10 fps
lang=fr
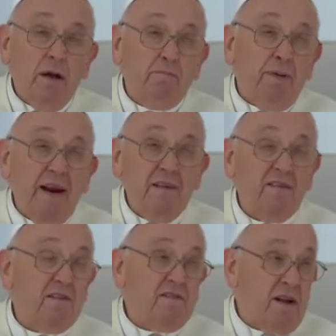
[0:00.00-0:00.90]
ayons
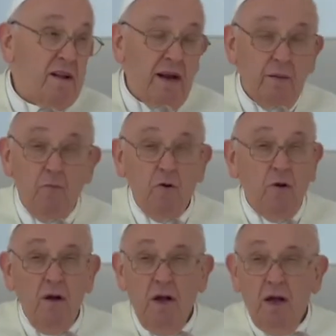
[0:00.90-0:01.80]
de la bonne
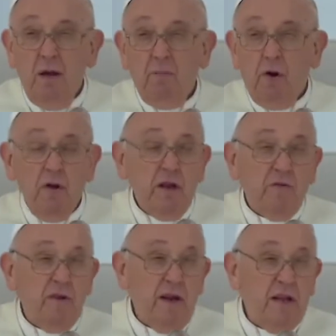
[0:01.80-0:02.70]
volonté, nous apprenons des
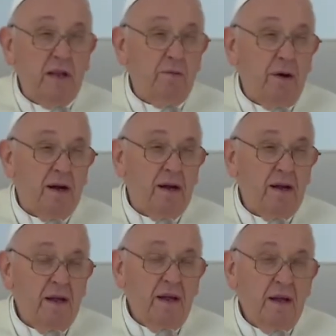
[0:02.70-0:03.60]
chemins
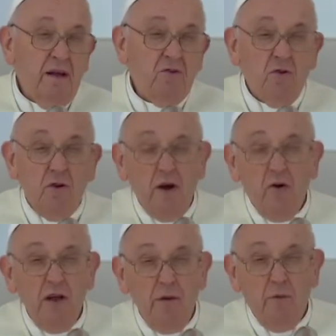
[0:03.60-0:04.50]
qui euh,
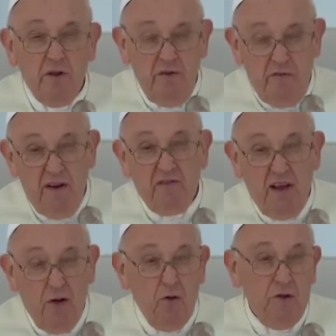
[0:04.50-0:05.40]
ressemblent à de
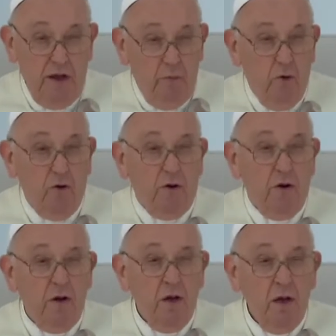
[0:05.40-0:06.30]
l'amour, mais c'est de
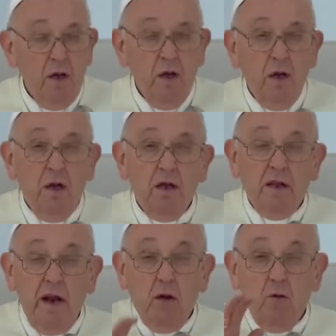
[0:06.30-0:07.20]
l'égoïsme
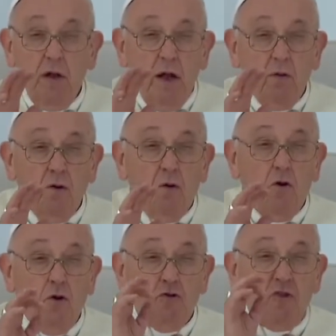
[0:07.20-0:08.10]
maquillé d'amour.
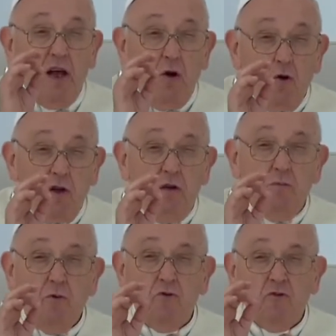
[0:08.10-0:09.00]
Attention
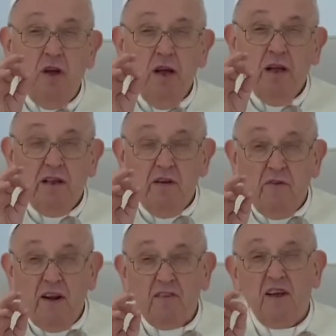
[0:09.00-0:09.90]
aux
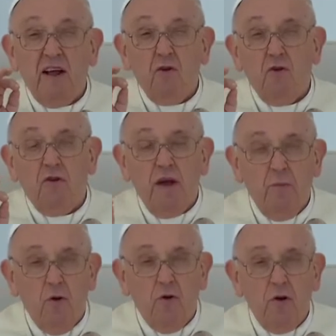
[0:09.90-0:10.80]
égoïsmes qui
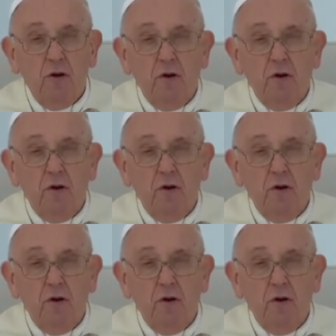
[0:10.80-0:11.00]
sont bah,